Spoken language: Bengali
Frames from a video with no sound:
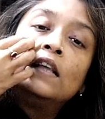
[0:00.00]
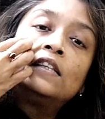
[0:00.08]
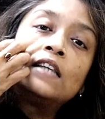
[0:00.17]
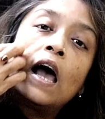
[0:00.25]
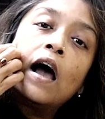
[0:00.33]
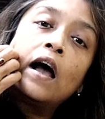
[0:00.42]

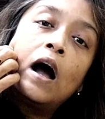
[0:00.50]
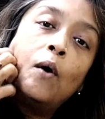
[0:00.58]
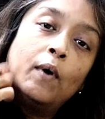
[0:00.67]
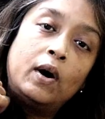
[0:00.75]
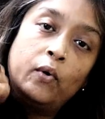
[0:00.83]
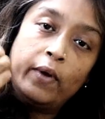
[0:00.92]
চা
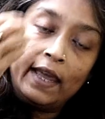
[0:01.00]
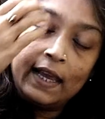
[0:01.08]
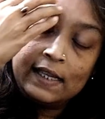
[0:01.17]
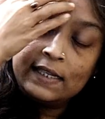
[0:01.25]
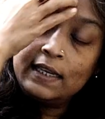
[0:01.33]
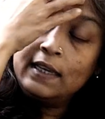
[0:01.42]
খাওয়া হয়ে
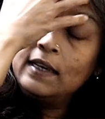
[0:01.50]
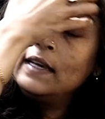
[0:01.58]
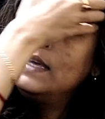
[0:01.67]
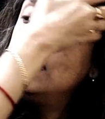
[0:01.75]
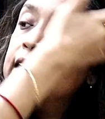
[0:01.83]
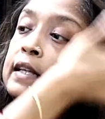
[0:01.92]
গেছে
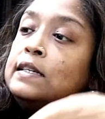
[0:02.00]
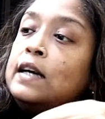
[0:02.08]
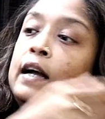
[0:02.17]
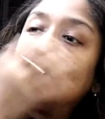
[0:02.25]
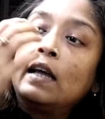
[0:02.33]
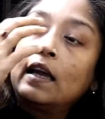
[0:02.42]

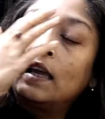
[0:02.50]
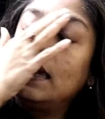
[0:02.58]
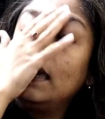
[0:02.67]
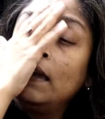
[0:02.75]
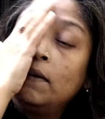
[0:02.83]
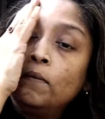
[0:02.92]
চাটা
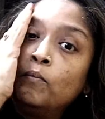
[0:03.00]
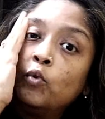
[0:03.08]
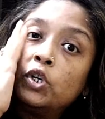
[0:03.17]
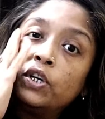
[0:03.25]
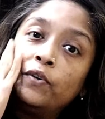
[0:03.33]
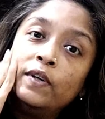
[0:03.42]
খেয়ে
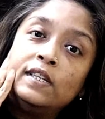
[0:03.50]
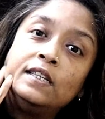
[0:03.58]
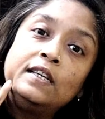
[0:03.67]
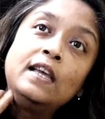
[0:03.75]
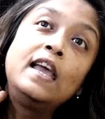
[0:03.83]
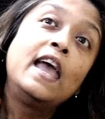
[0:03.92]
বসে রয়েছি
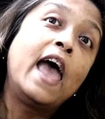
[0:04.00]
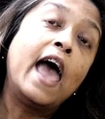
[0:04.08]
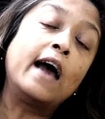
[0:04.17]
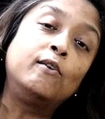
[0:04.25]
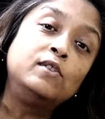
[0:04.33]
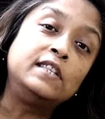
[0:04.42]

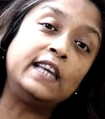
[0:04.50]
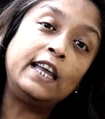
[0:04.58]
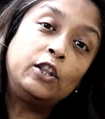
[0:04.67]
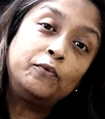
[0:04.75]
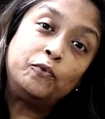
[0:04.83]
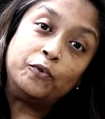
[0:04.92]
এখন
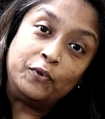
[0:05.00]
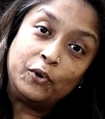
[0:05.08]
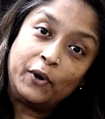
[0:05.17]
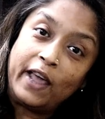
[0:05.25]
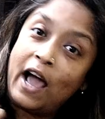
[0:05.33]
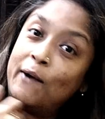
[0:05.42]
যেহেতু ফুফুর
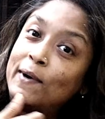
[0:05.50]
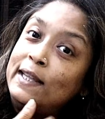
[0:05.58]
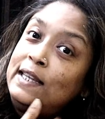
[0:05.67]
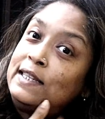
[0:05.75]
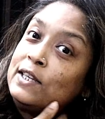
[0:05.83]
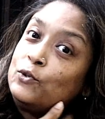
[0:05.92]
করে হাওয়া
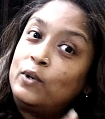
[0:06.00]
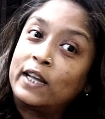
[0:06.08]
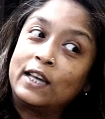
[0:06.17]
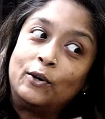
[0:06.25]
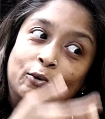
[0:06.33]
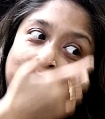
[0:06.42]
দিচ্ছে
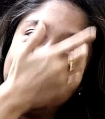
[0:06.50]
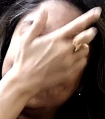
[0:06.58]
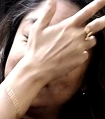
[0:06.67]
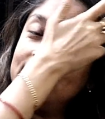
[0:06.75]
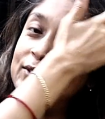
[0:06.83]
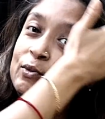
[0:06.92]
চুলটাকে খুলেছি
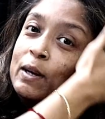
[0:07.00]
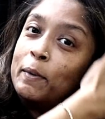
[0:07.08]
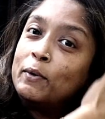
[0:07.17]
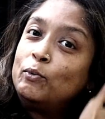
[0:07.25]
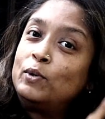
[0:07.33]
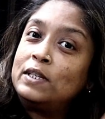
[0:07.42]
চুলটা
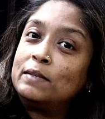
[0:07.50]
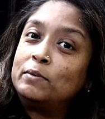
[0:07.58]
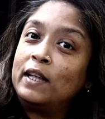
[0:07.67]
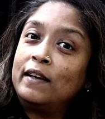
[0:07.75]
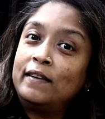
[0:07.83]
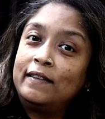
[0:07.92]
আমার উঠছে
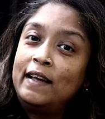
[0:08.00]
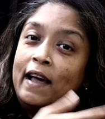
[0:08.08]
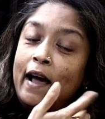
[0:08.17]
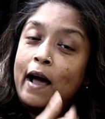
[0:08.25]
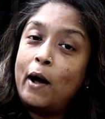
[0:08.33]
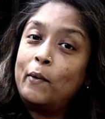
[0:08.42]
প্রায়
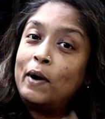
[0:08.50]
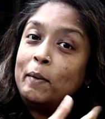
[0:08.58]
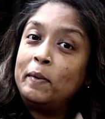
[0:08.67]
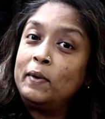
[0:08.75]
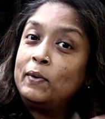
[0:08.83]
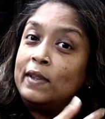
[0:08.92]
হাওয়া
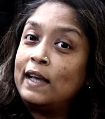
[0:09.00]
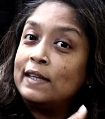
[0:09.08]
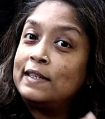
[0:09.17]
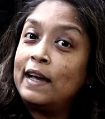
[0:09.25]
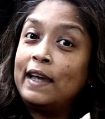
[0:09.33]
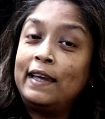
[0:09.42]
আমি উঠতা
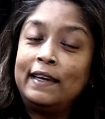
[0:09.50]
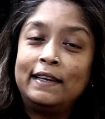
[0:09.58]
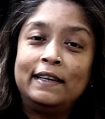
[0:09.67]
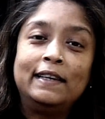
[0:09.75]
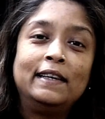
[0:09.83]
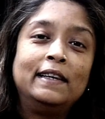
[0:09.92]
যায়
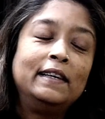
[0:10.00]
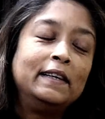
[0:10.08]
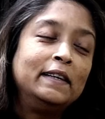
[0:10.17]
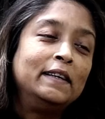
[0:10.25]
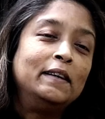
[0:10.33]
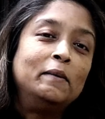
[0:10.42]

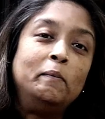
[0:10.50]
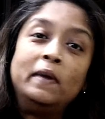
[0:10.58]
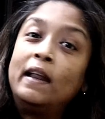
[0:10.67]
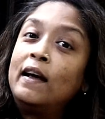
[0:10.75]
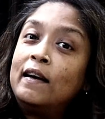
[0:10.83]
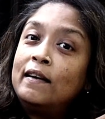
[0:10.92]

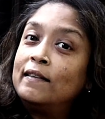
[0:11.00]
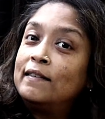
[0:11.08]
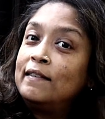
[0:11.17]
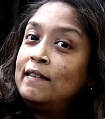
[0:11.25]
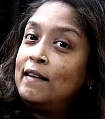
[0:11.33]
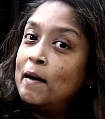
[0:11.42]
মেরা
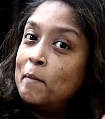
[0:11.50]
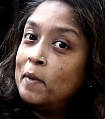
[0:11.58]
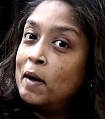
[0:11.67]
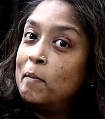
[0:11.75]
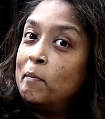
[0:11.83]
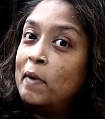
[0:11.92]
কম
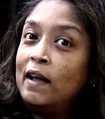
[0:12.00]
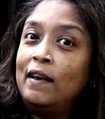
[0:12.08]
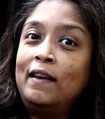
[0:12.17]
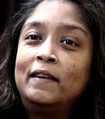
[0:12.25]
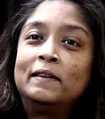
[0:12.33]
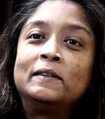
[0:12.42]
কম বাল
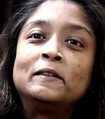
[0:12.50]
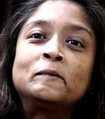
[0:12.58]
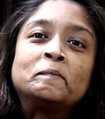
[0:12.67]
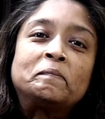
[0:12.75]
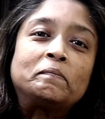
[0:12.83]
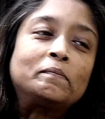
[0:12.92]

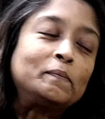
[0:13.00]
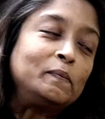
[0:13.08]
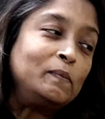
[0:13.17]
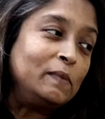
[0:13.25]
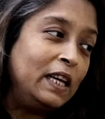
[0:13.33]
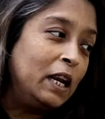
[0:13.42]

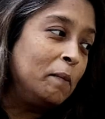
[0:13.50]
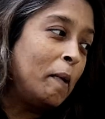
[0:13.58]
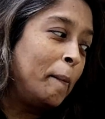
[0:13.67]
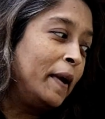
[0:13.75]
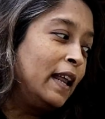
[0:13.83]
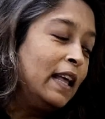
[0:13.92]
এরম
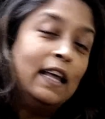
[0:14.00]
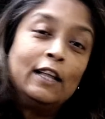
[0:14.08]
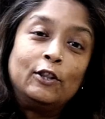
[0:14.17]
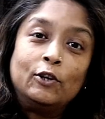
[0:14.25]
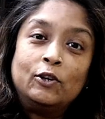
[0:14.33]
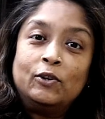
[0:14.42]
ব্যাপার তো